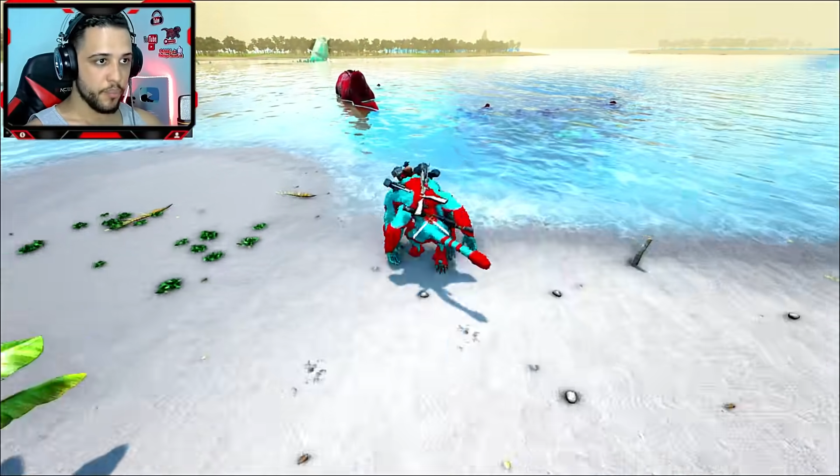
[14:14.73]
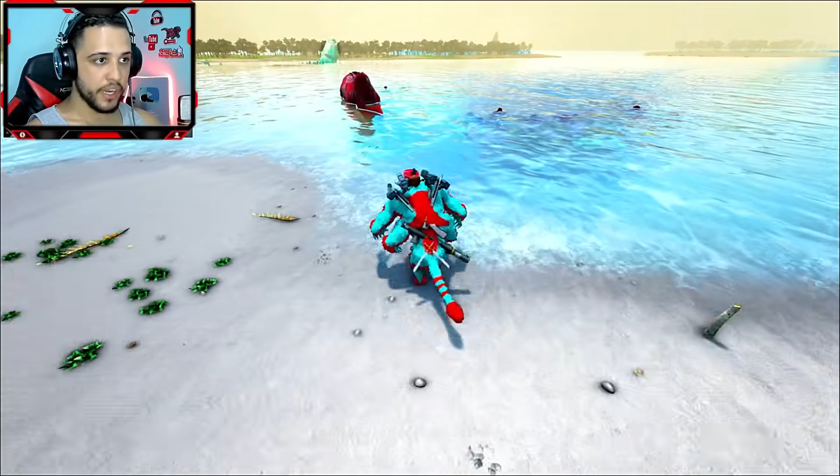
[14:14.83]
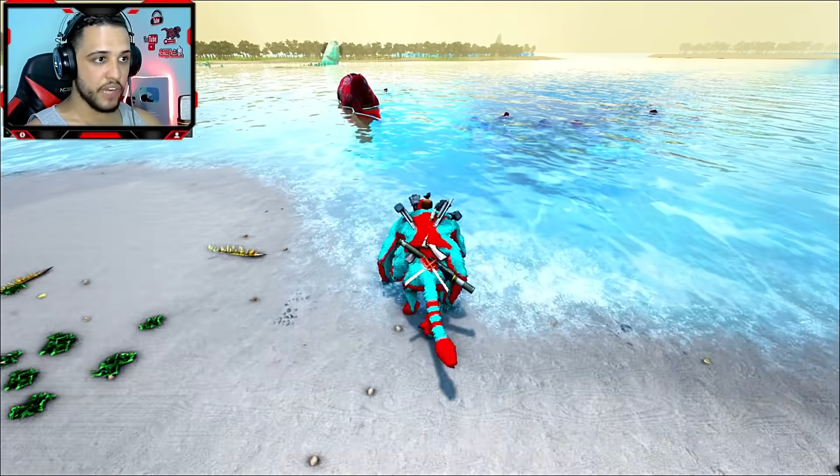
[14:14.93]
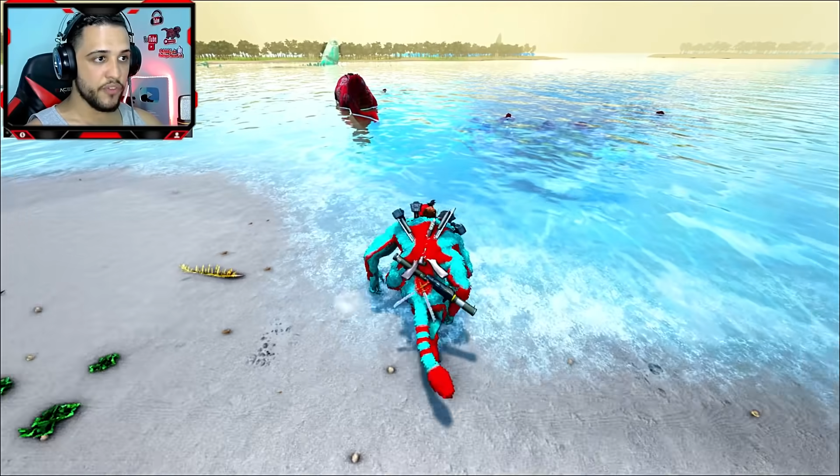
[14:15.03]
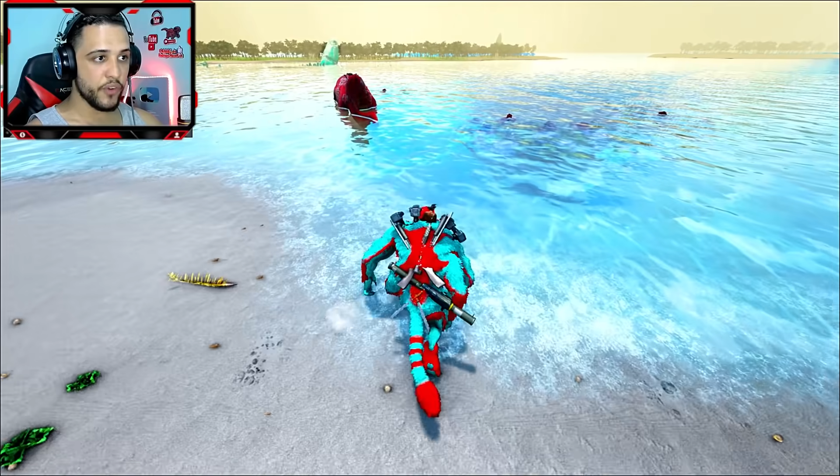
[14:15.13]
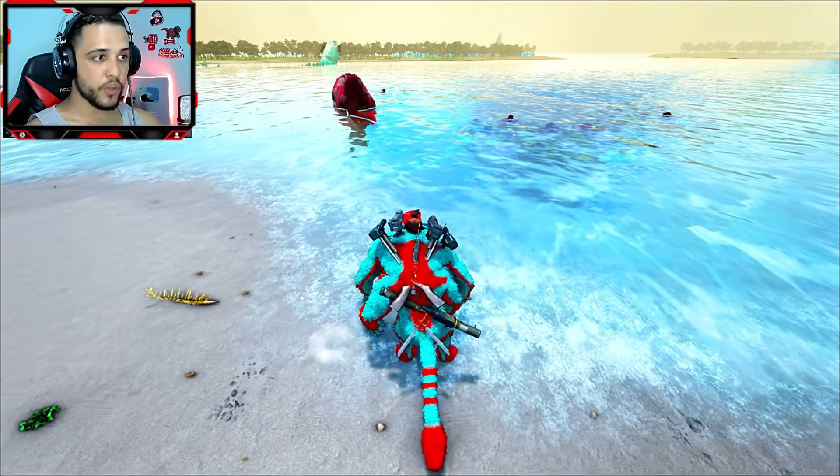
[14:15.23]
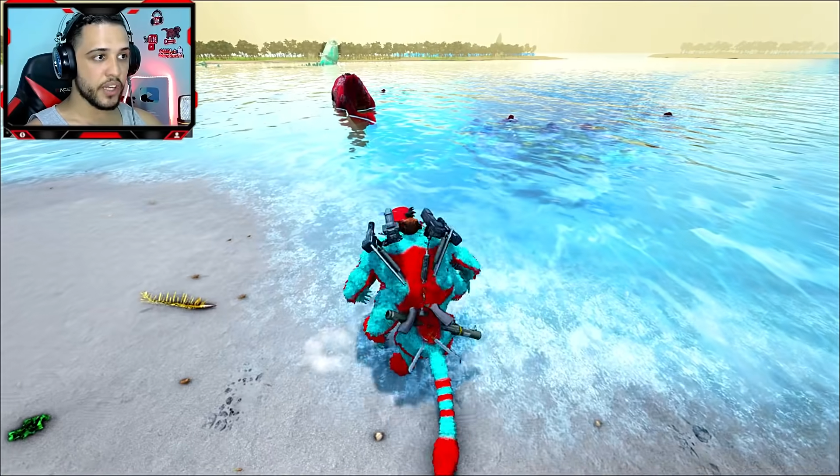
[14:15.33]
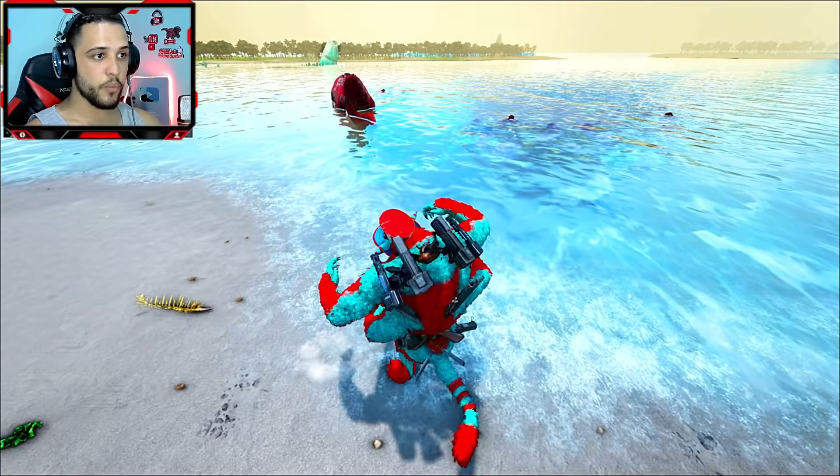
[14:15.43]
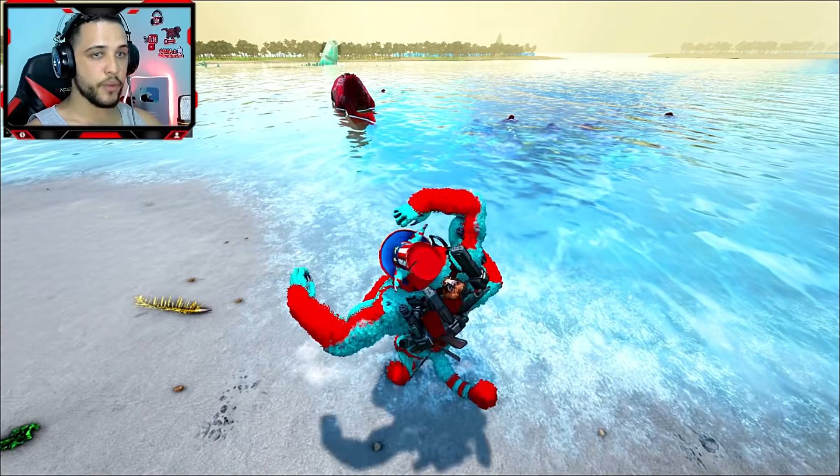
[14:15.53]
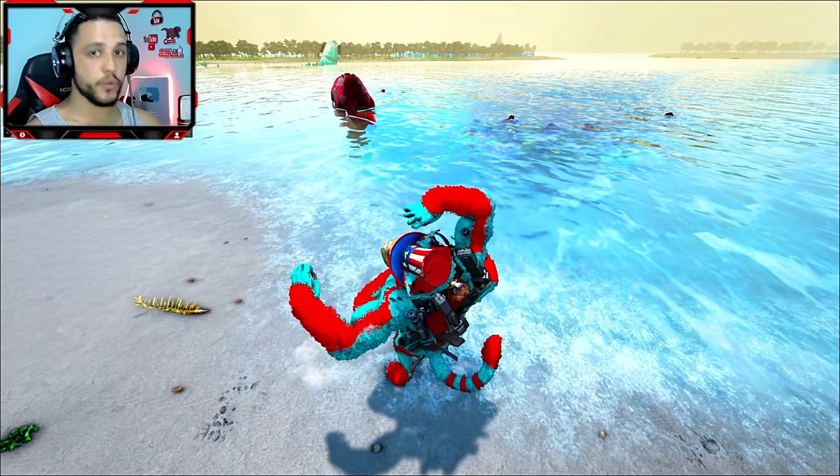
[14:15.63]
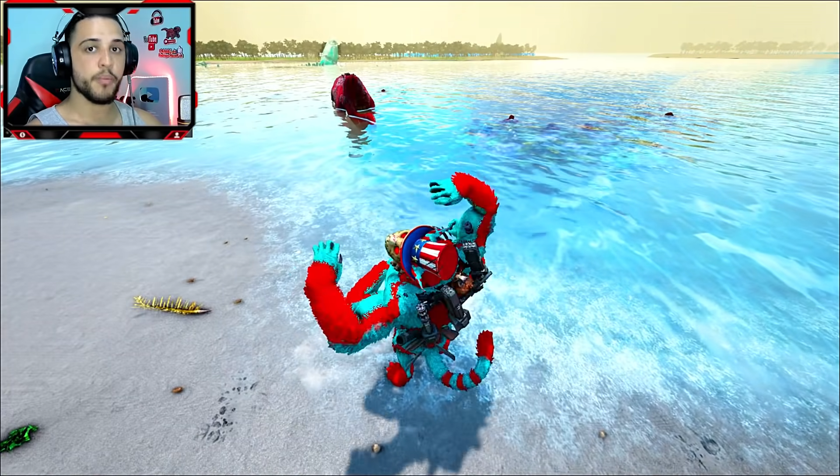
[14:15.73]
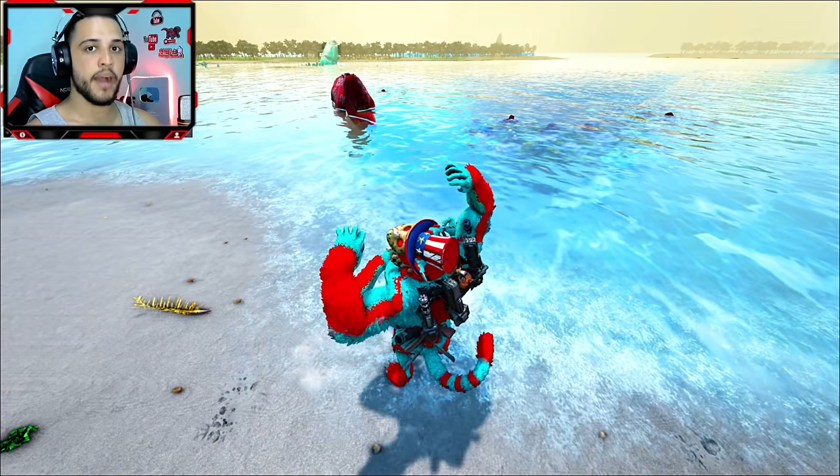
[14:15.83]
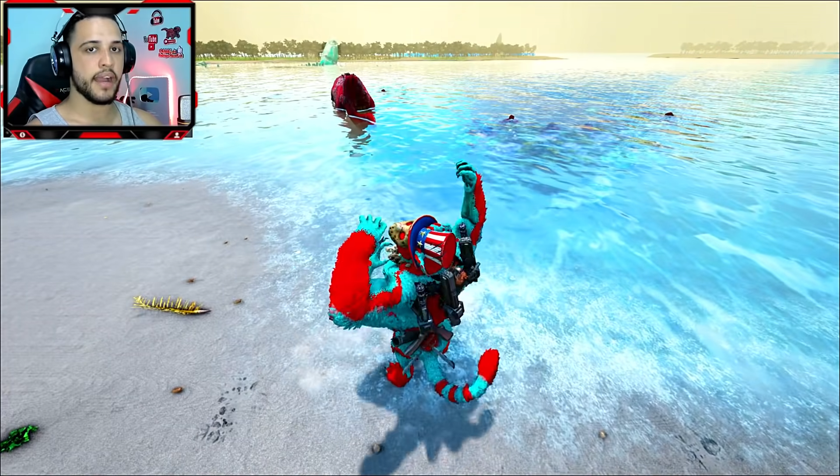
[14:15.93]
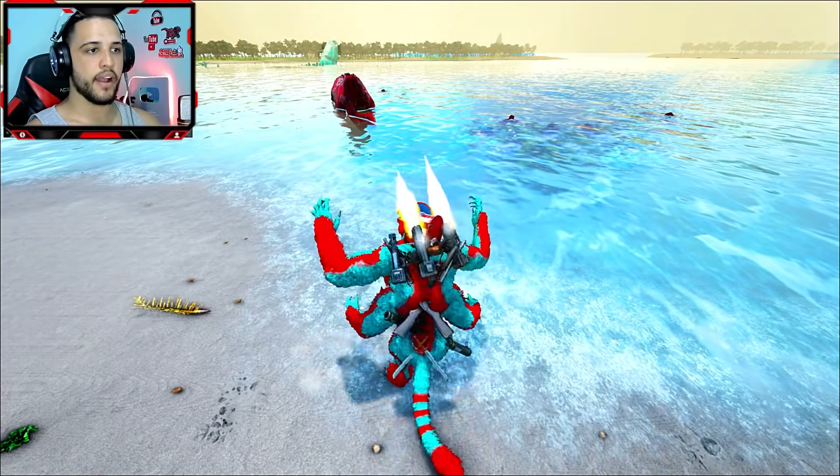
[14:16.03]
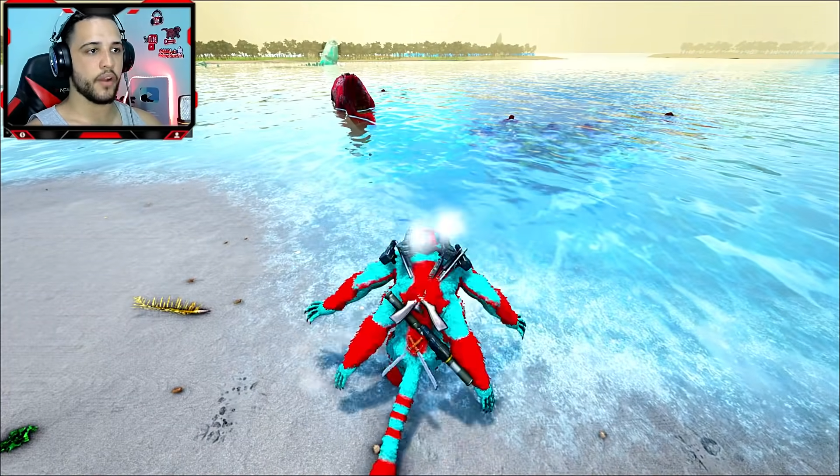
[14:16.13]
Porque ele ficou lá no meio do
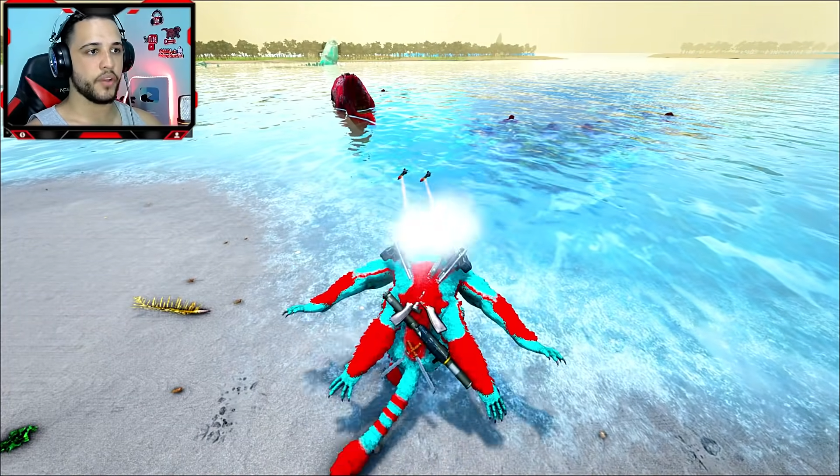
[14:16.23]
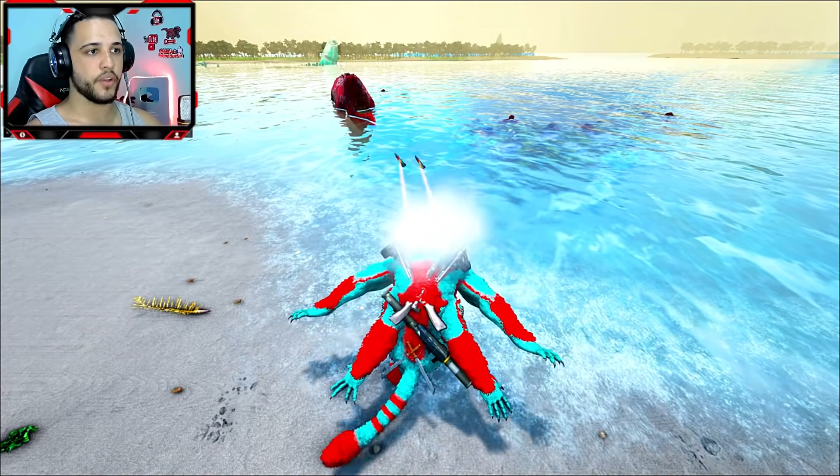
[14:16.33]
mar, cara.